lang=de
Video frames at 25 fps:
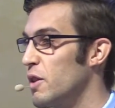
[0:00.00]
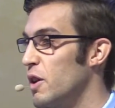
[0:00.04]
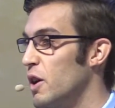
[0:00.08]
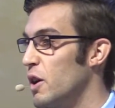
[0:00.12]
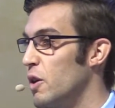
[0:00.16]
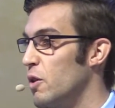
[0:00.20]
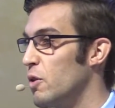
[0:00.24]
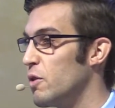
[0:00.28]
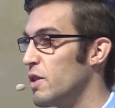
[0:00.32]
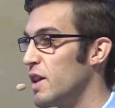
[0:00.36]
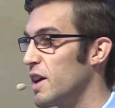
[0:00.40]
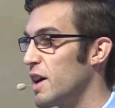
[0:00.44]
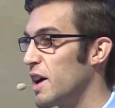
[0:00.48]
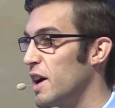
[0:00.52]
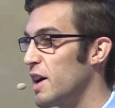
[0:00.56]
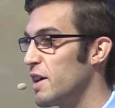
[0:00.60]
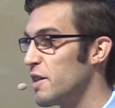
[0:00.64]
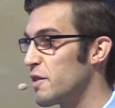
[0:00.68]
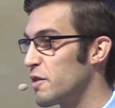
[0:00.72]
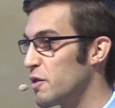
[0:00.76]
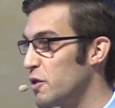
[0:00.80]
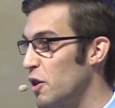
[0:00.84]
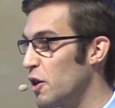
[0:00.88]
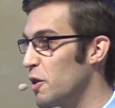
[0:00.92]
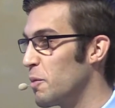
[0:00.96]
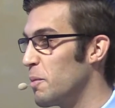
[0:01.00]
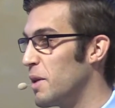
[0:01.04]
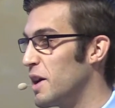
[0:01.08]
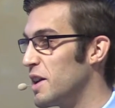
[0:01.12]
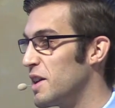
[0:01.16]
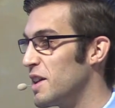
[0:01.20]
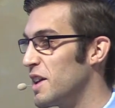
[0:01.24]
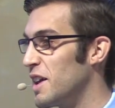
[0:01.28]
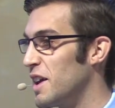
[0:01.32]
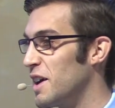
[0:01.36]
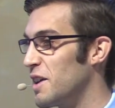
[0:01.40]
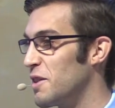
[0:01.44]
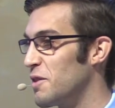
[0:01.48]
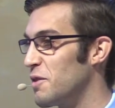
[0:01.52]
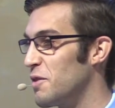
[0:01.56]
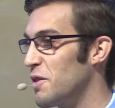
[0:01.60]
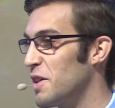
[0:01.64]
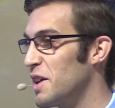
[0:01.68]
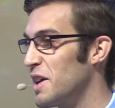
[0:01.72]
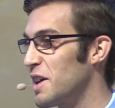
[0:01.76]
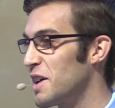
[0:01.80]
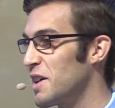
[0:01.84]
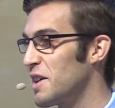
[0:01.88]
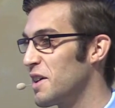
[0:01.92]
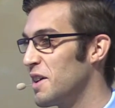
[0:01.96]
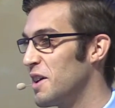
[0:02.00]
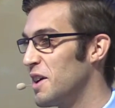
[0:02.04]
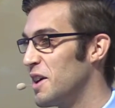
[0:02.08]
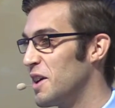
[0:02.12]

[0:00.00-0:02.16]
und er reist nochmal den Landweg,